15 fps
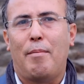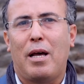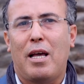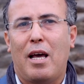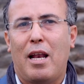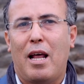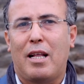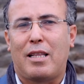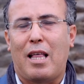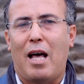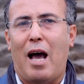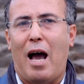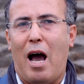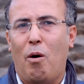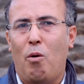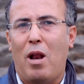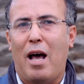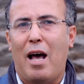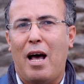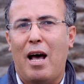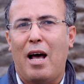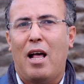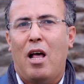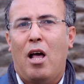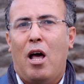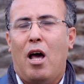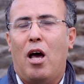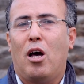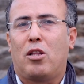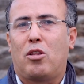بيانات حولها
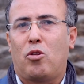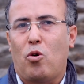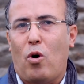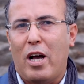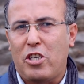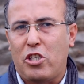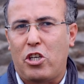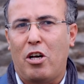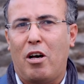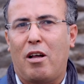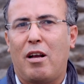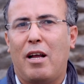آه، تؤشر